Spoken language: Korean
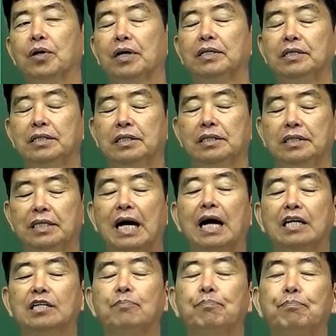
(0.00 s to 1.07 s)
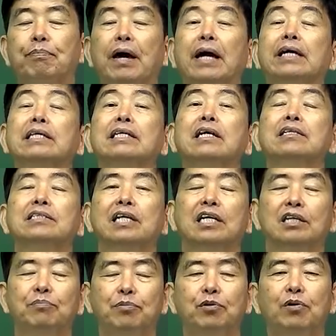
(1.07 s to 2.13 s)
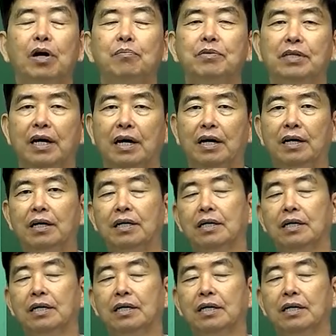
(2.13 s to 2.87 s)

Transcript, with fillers: 한 양이 100이라는 양이 필요합니다.